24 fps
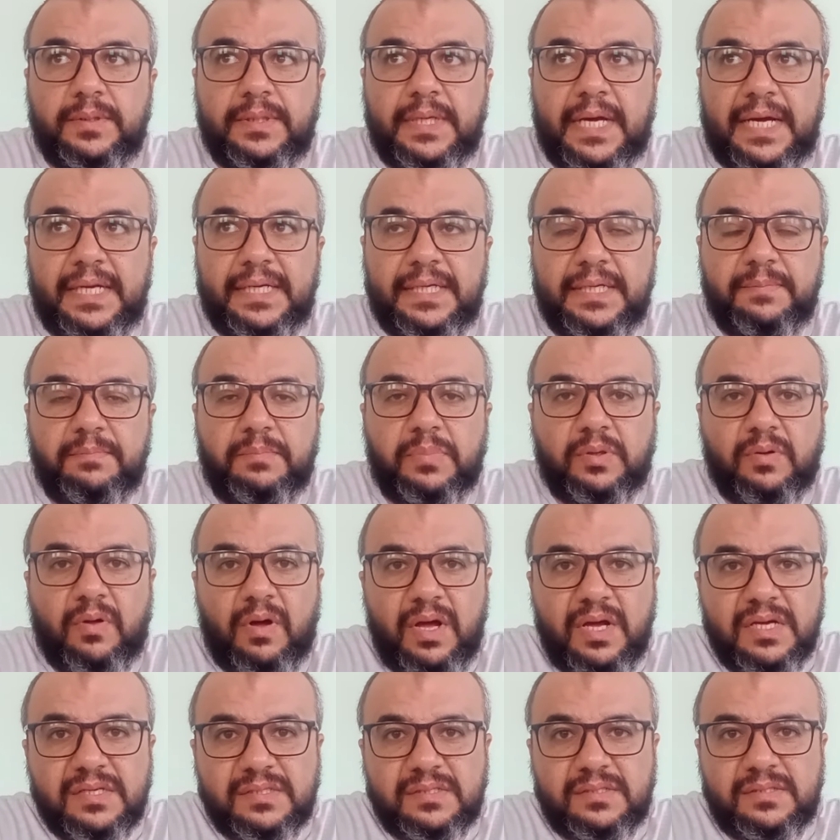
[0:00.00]
يعني
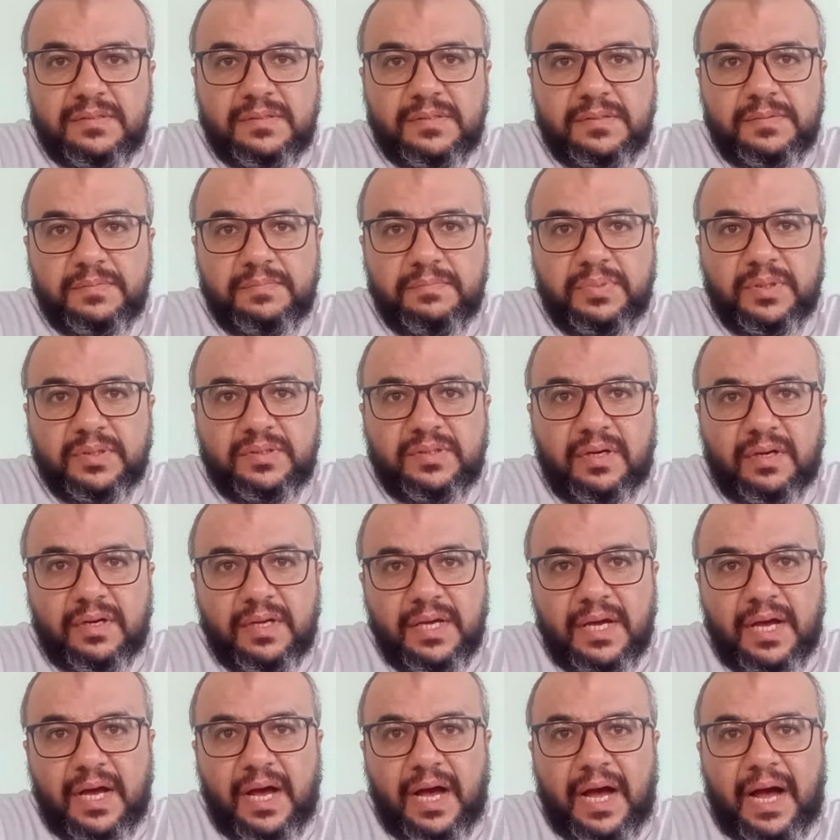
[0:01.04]
ملاحظ
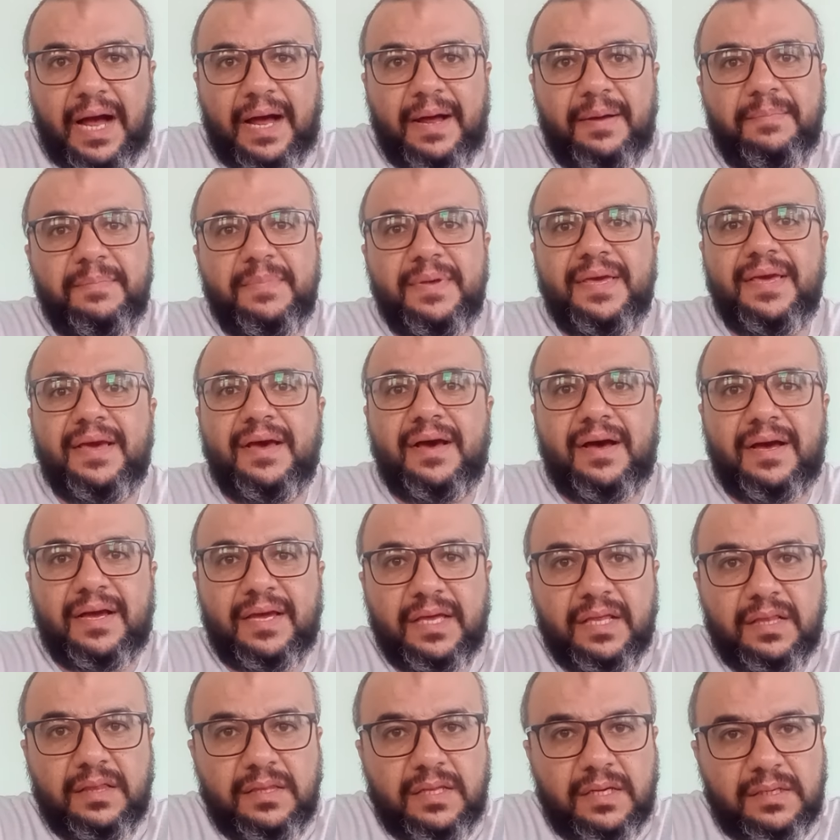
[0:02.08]
بطريقه عاميه
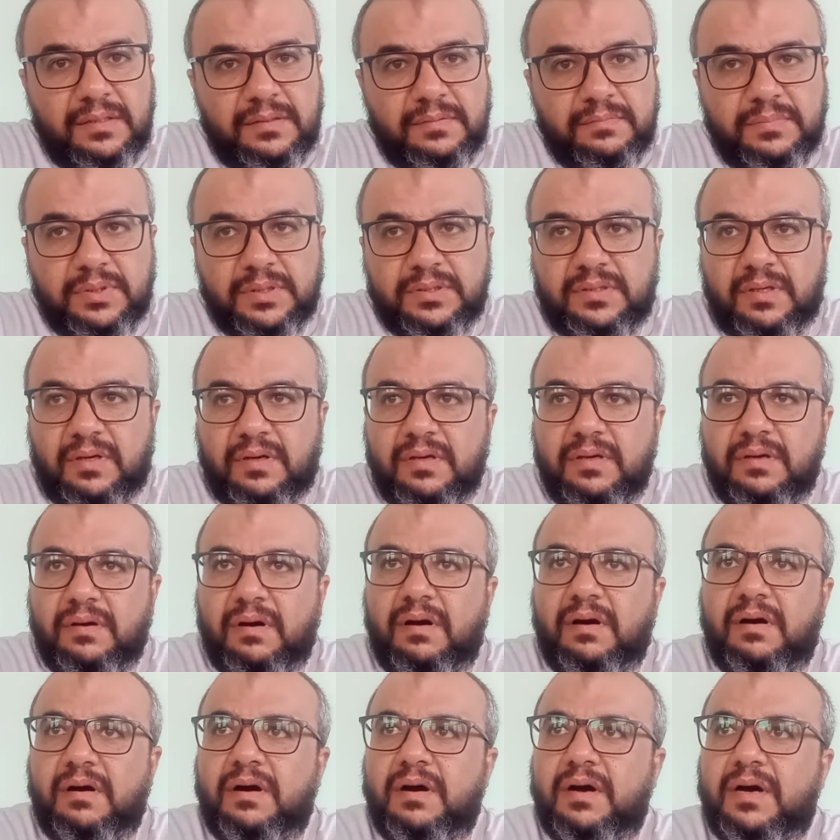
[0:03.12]
جدا
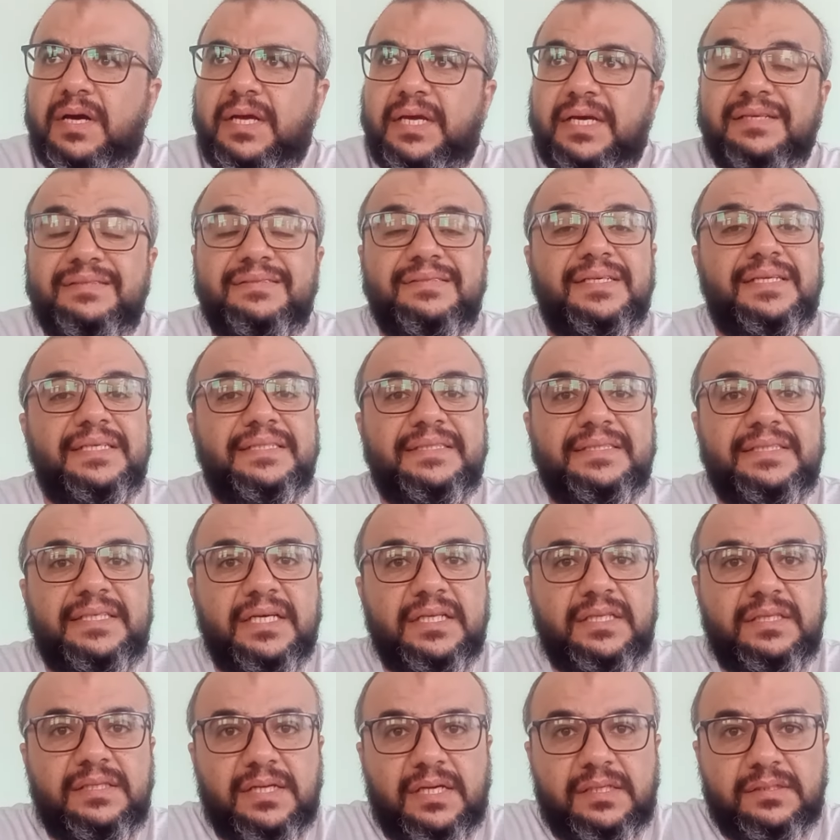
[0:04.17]
بطريقه كترت
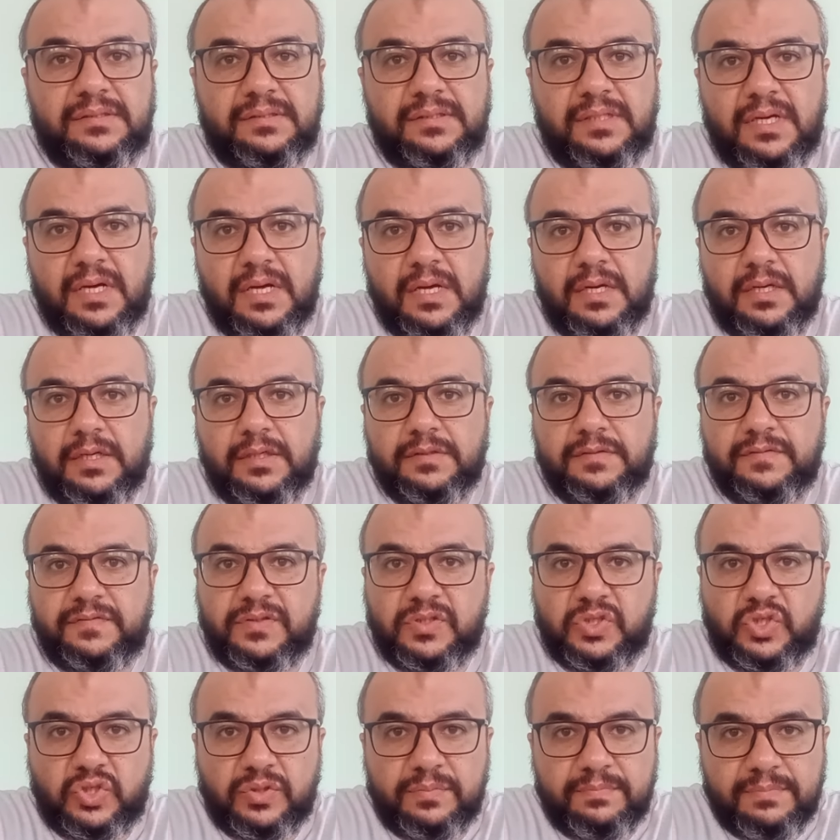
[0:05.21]
جدا في
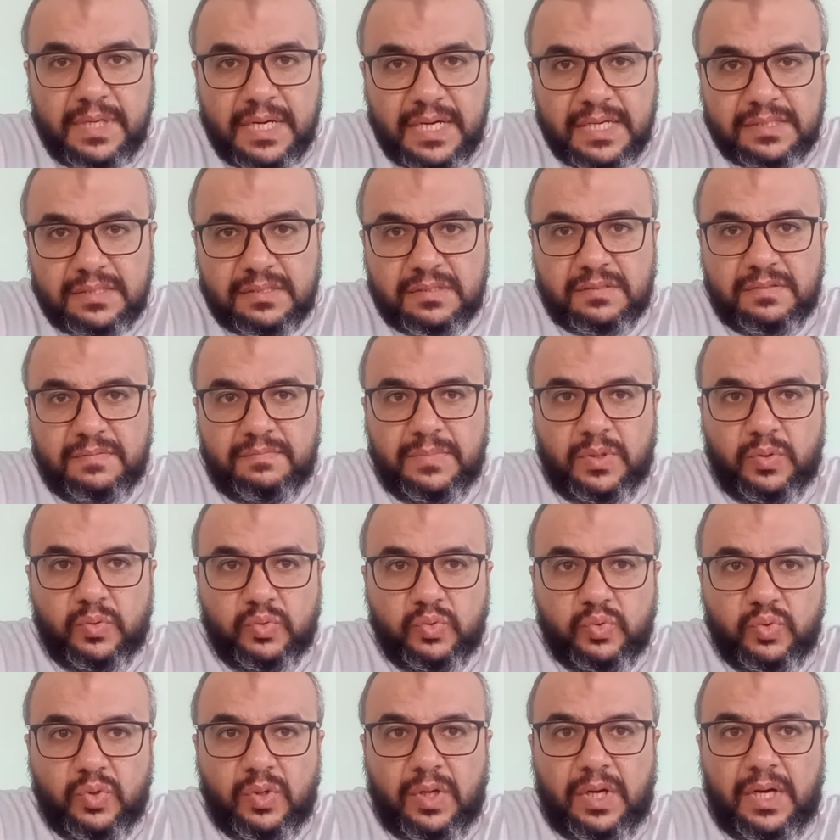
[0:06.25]
الجيمات
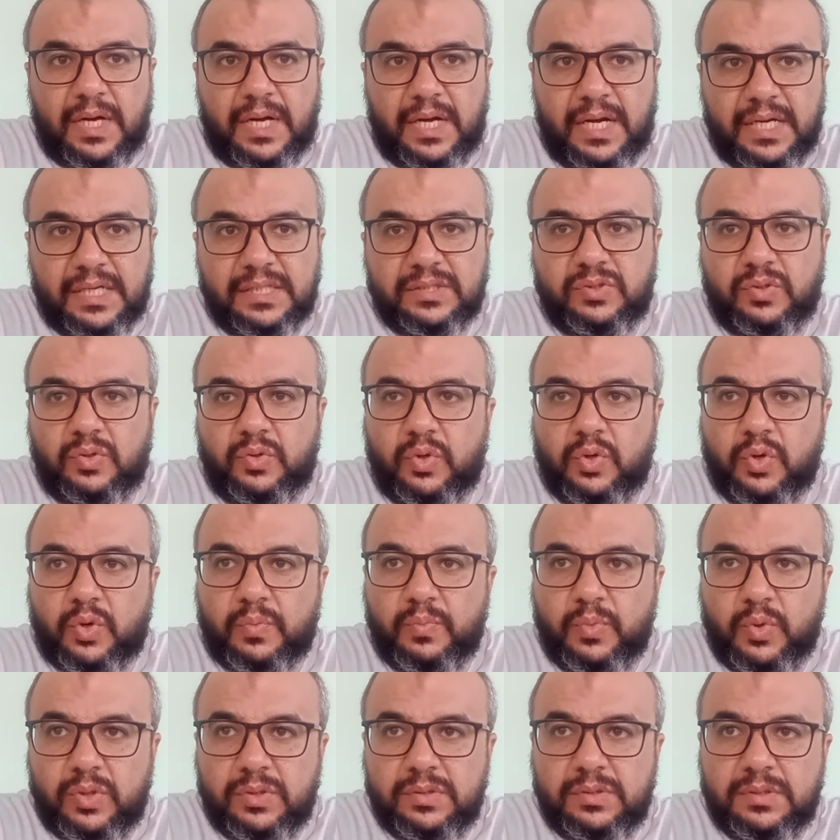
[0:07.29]
موضوع اخذ
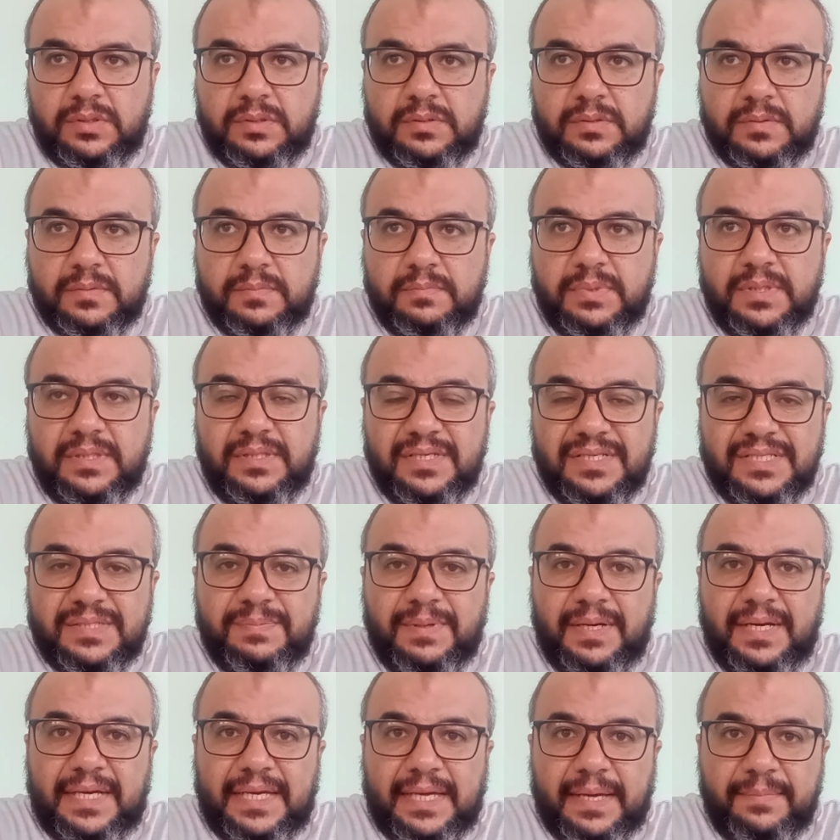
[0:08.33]
الهرمون
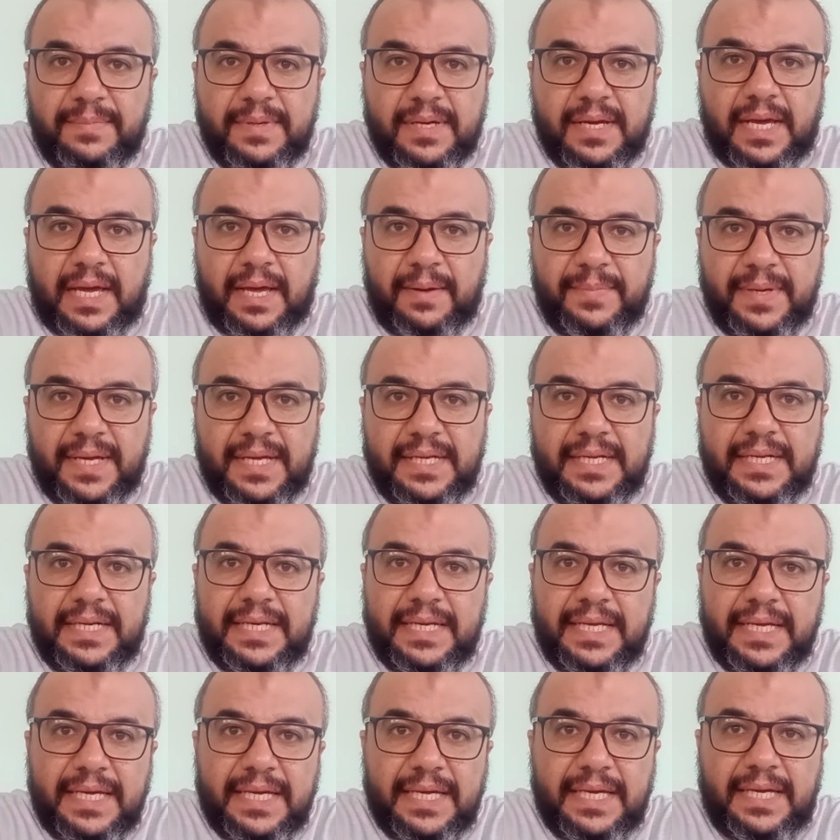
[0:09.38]
بالنسبه كمان
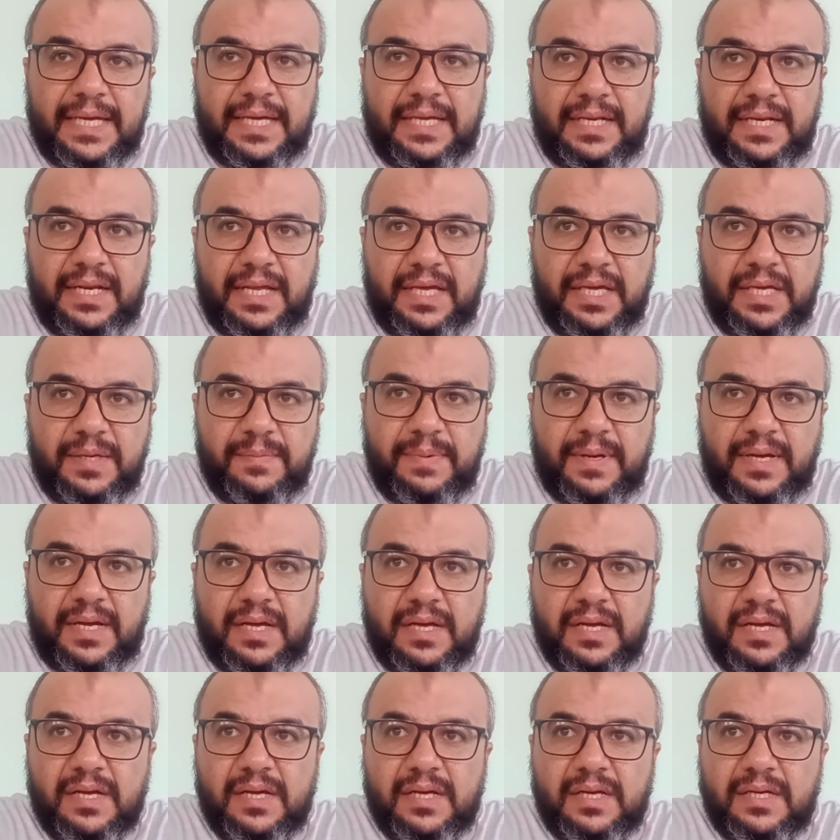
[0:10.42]
للعيبه
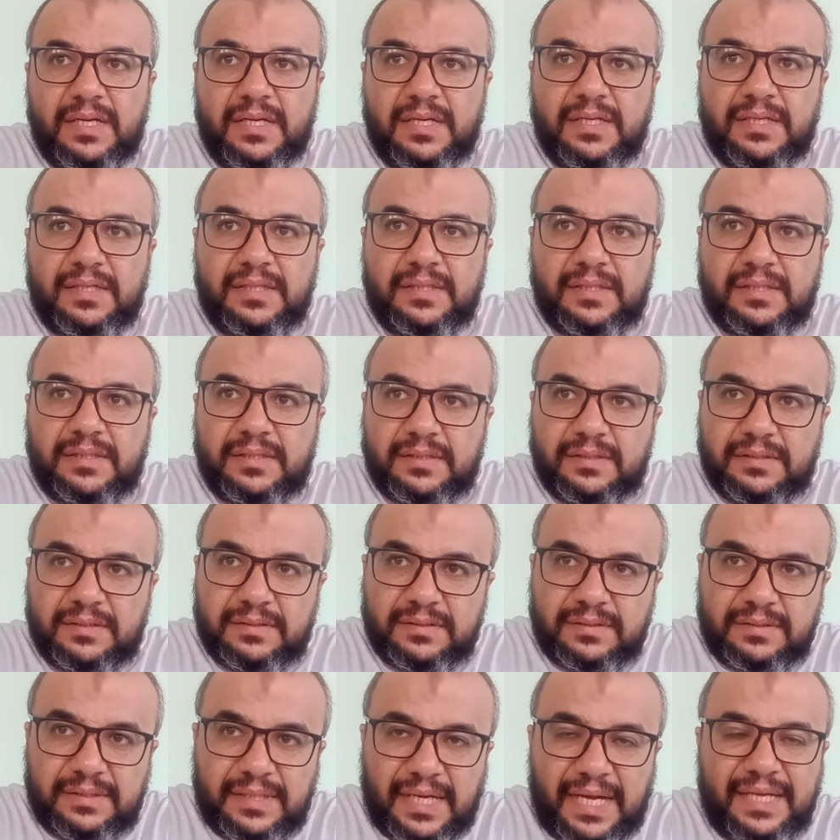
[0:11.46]

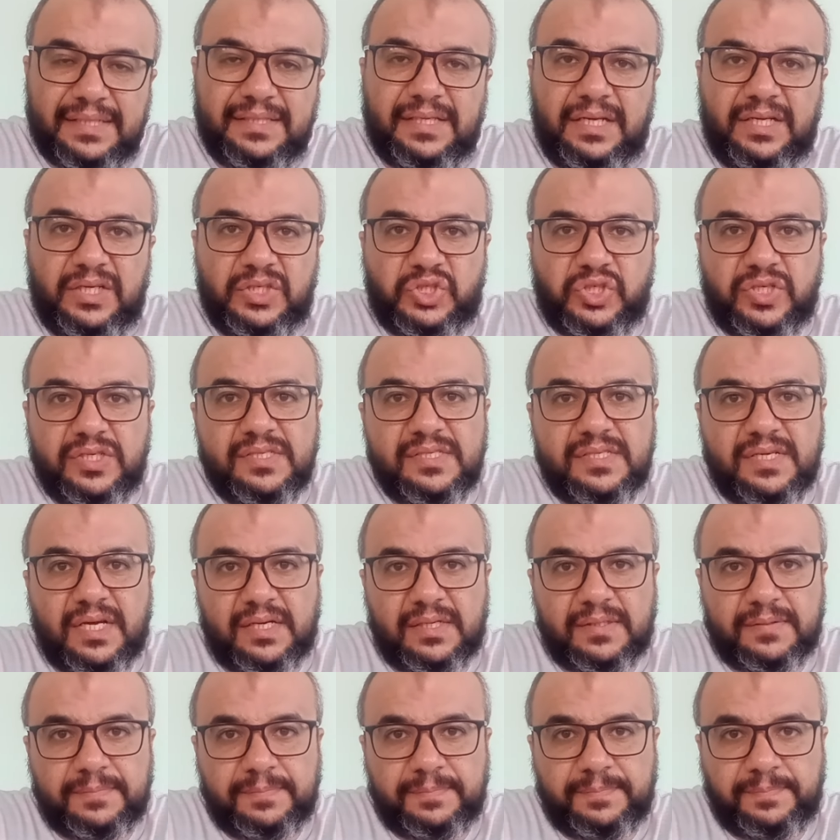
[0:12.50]
تحت ال 20
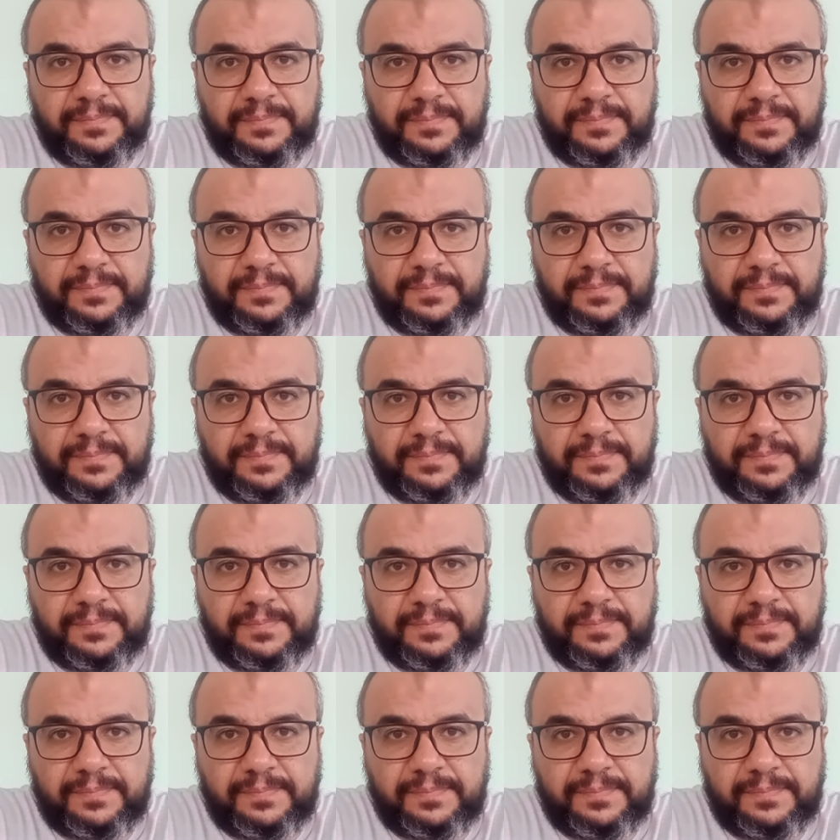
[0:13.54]
سنه